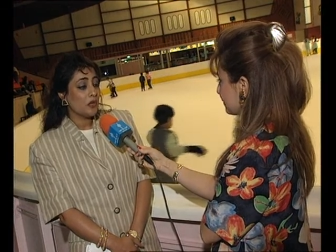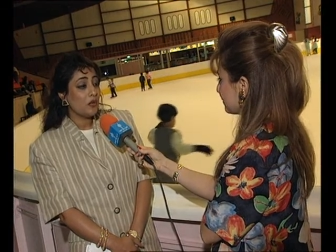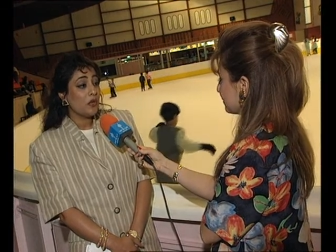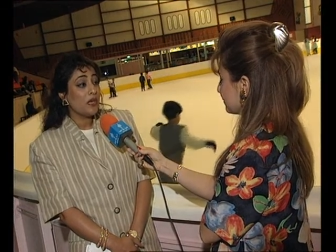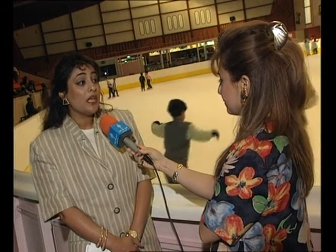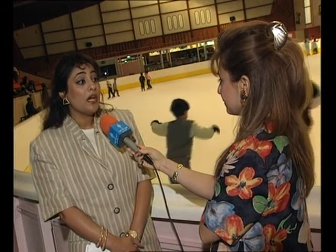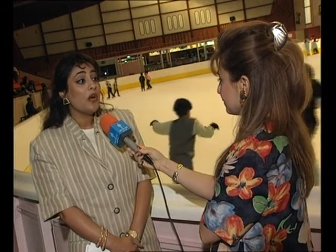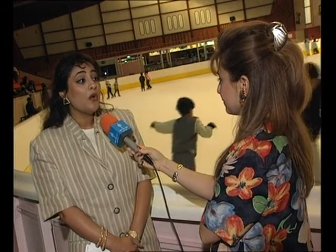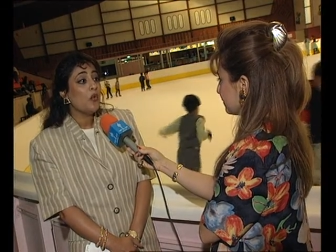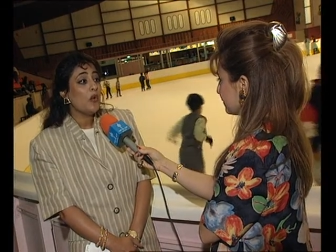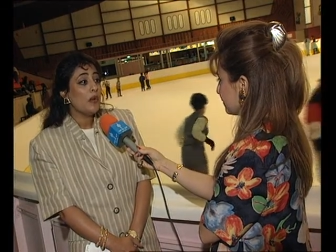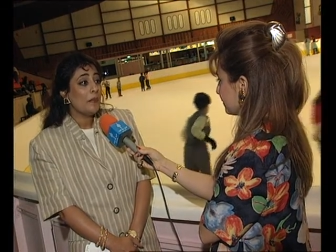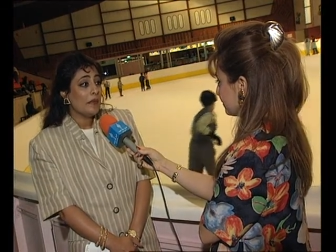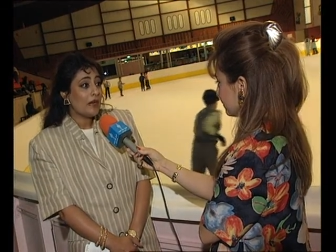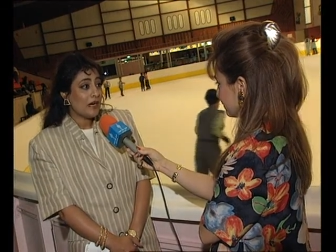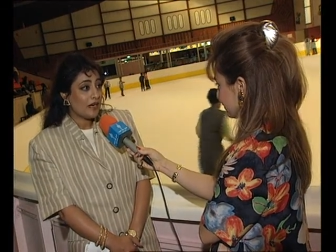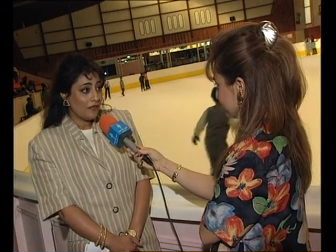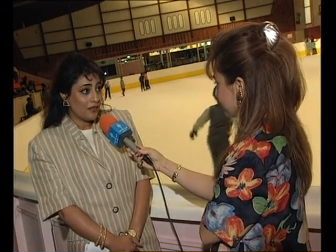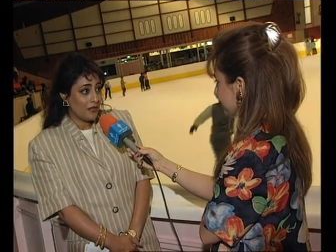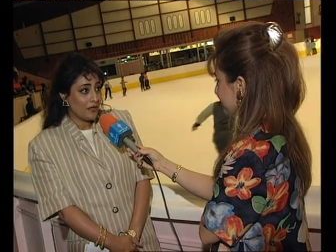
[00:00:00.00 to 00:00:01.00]
ولاول
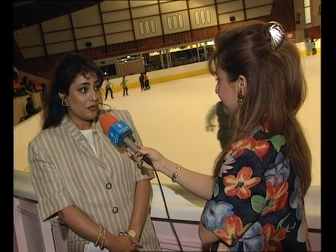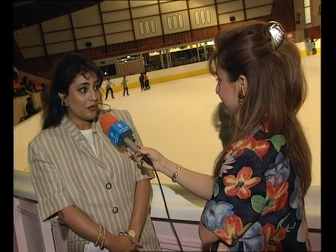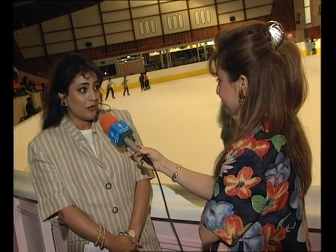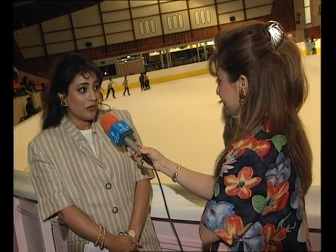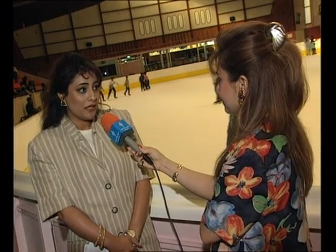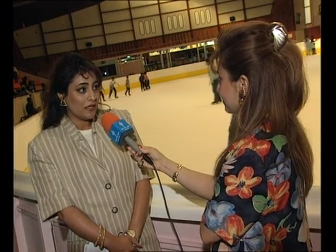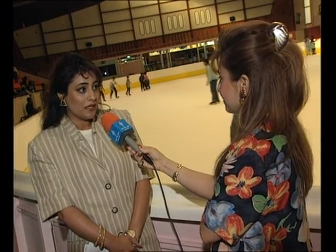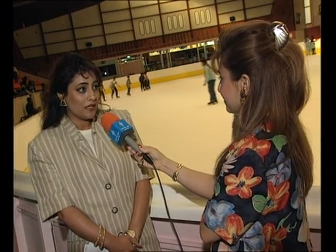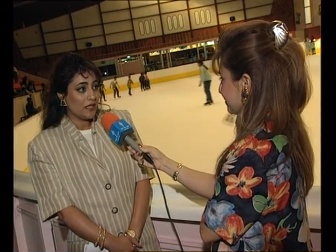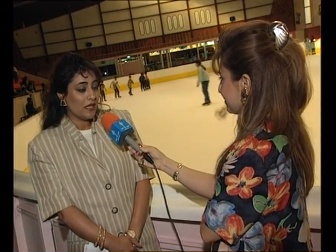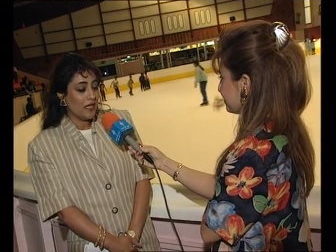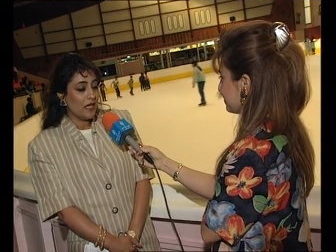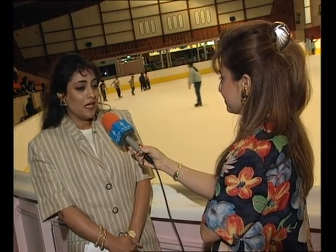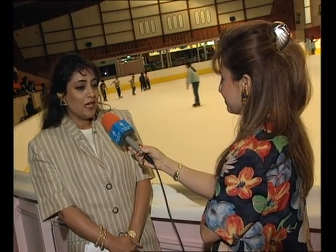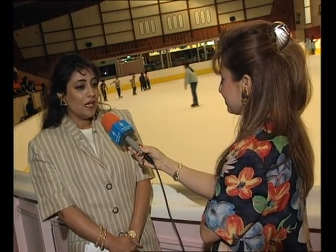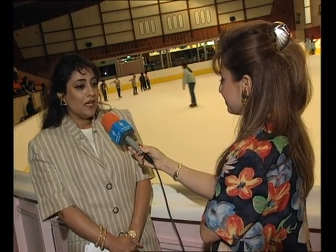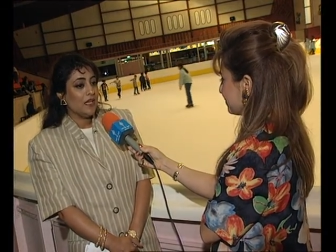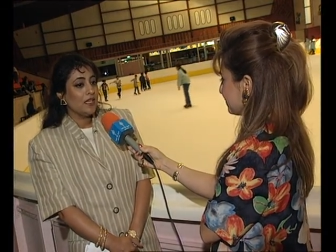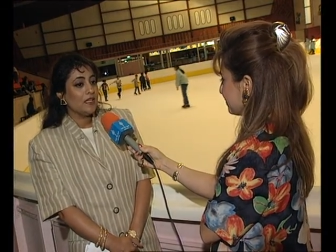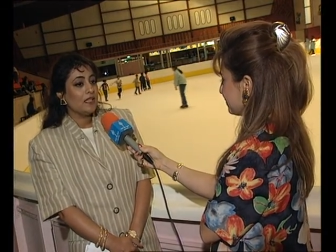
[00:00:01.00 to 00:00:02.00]
مره في الكويت
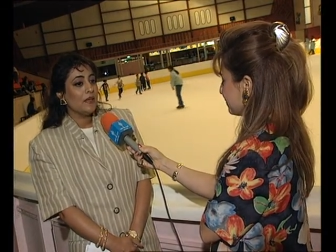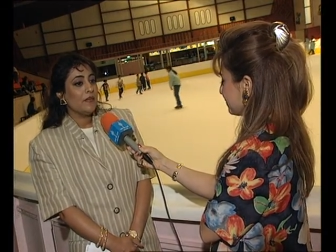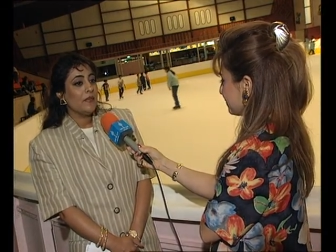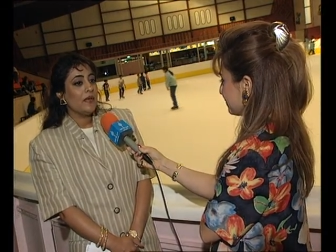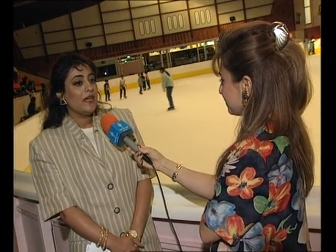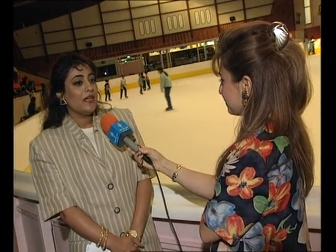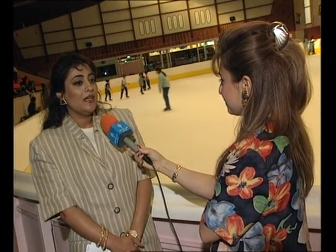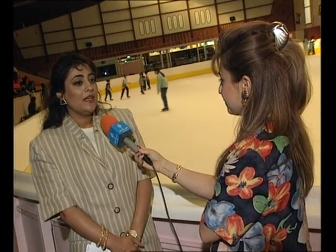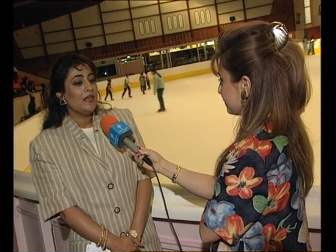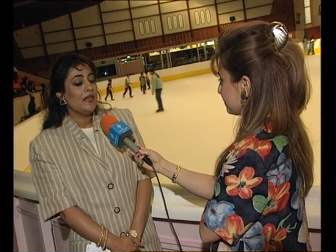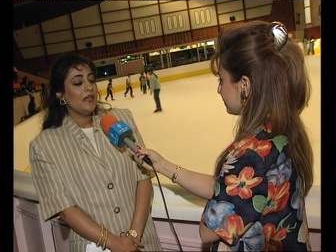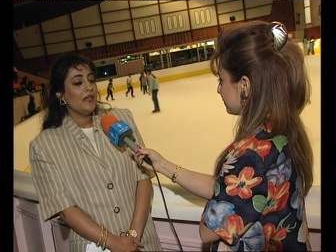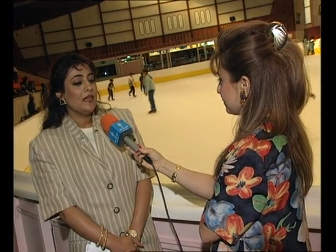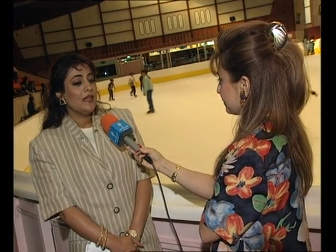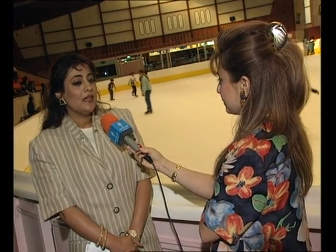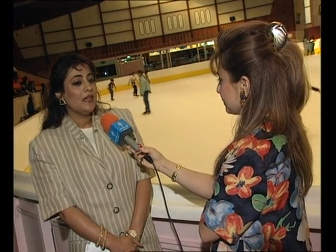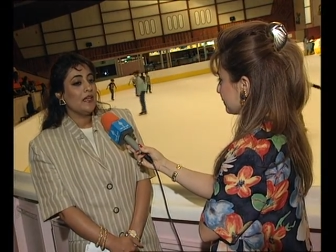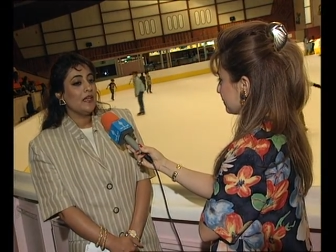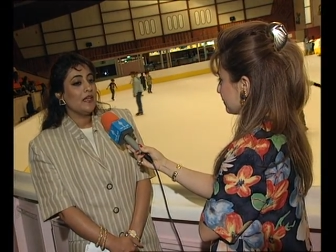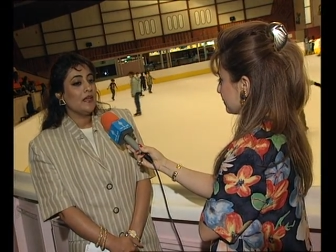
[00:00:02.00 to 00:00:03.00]
طبعا
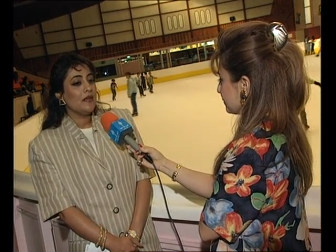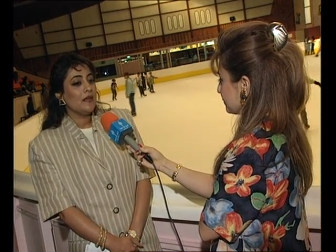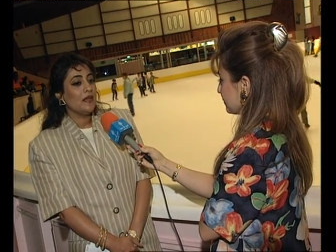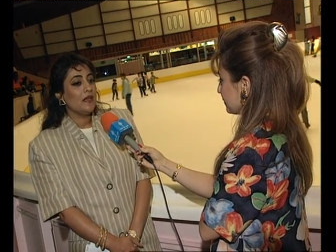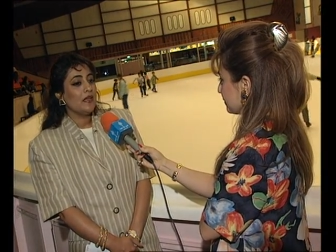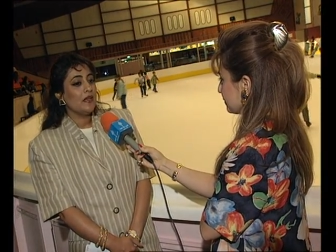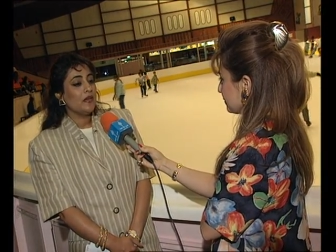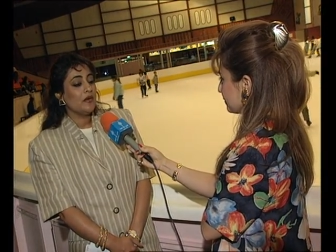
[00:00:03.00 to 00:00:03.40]
آه،